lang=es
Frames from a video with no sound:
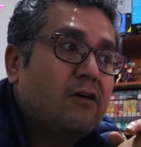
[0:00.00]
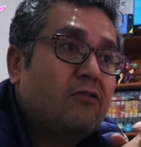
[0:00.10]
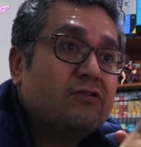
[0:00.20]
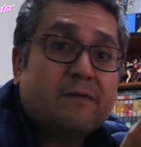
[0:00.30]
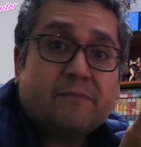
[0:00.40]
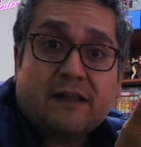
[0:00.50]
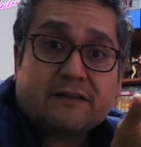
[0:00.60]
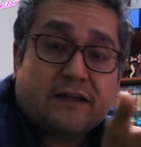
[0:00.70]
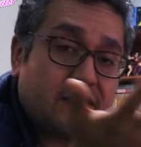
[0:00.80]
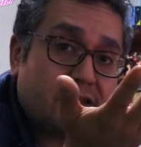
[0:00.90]
O también las
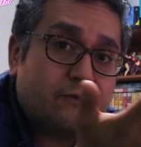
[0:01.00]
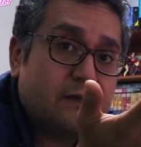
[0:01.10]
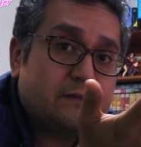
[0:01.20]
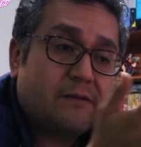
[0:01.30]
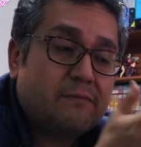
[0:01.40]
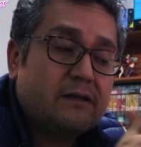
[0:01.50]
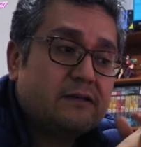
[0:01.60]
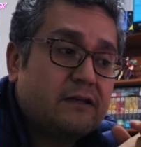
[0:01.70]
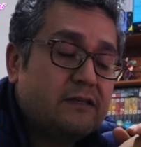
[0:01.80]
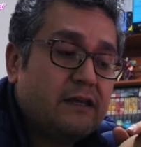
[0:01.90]
caricaturas, también
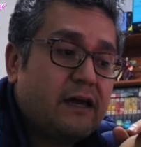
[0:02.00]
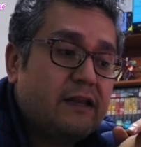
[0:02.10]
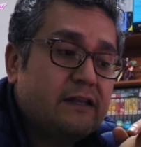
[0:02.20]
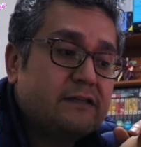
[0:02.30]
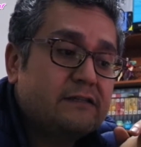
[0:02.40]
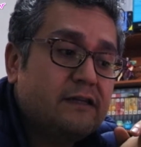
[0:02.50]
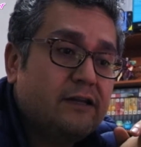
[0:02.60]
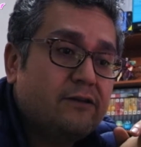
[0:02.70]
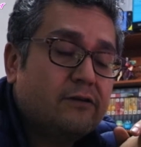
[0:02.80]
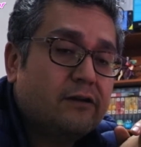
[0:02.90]
se hacía en ese
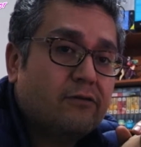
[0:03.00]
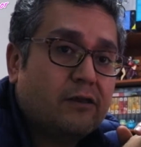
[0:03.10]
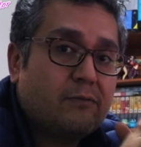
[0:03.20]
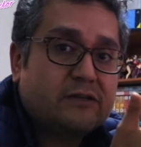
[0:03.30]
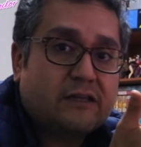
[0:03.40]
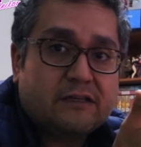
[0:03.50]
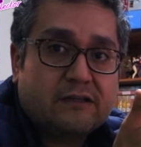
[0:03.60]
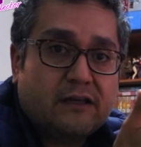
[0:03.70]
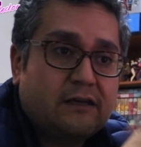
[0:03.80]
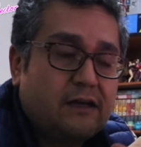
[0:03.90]
estilo, recordemos a
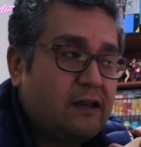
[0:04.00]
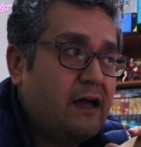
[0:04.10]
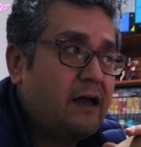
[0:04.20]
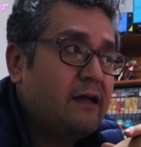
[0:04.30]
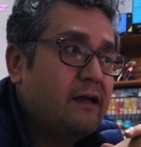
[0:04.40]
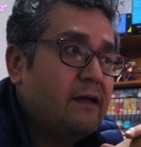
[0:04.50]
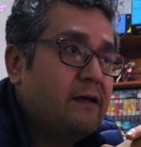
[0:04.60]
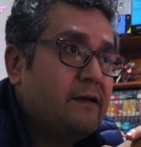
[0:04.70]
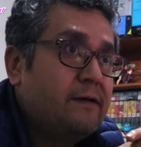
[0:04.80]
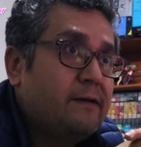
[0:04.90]
Disney, que era
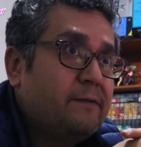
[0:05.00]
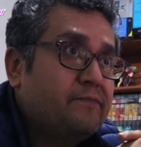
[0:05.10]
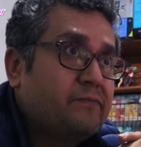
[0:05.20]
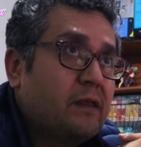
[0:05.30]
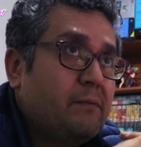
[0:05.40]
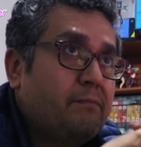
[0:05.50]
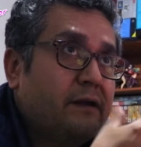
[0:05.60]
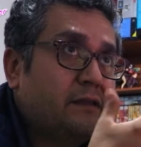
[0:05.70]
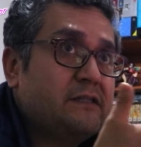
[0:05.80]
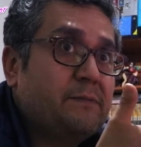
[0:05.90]

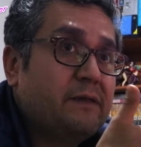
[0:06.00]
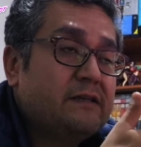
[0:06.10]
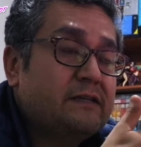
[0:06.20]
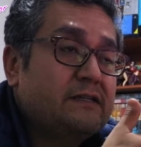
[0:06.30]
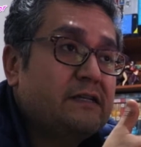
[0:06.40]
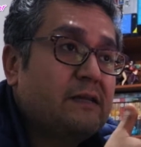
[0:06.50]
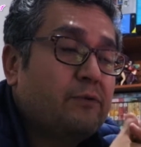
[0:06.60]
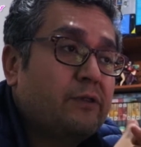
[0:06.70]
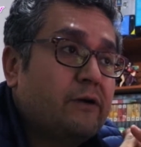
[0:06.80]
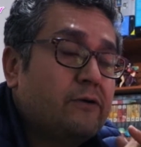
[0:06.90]
partícipe de hacer ese
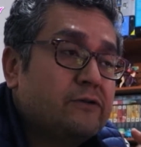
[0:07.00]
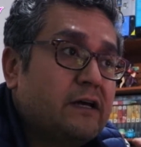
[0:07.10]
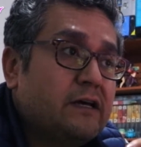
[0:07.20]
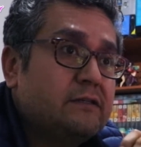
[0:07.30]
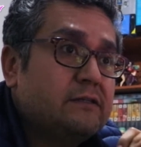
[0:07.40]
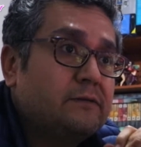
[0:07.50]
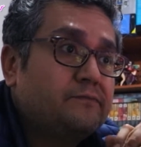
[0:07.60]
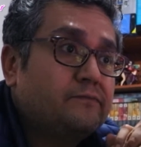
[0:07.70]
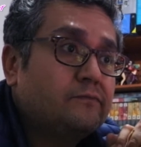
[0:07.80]
tipo de cosas.